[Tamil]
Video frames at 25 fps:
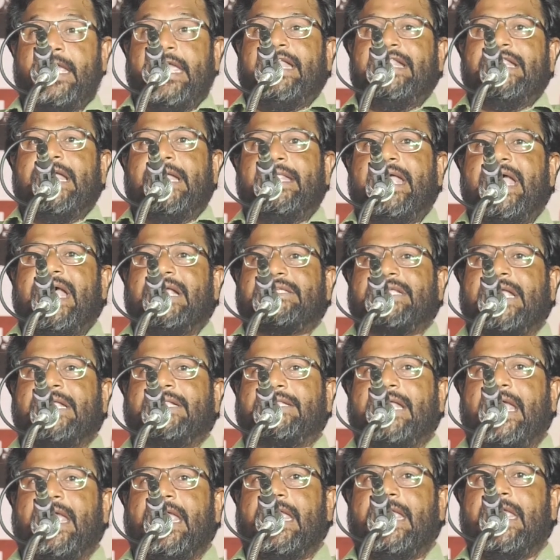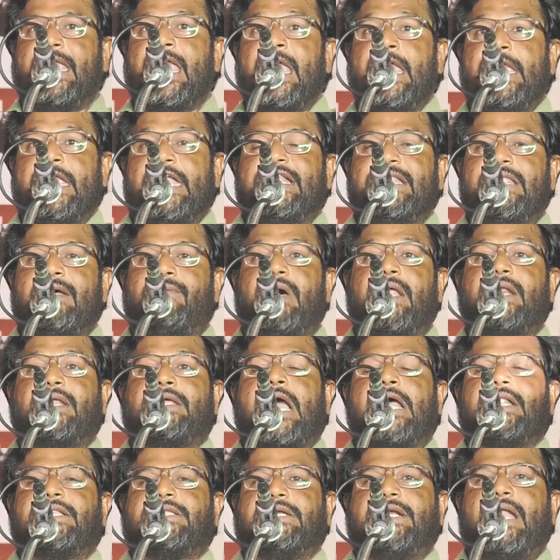இந்த தேசத்தை இந்த
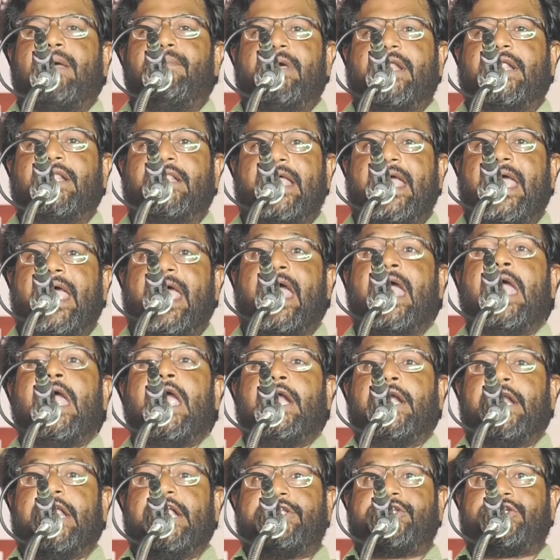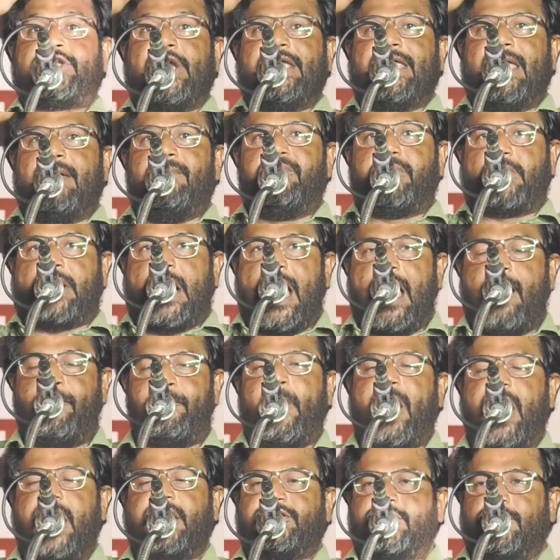வர்க்கத்திடமிருந்து நிச்சயம்
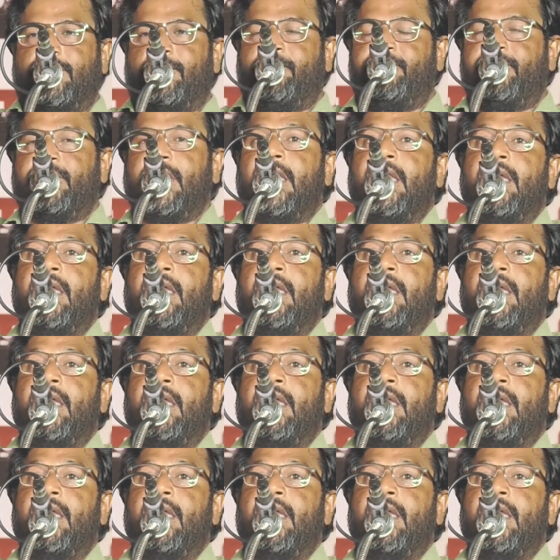காப்பாற்றும்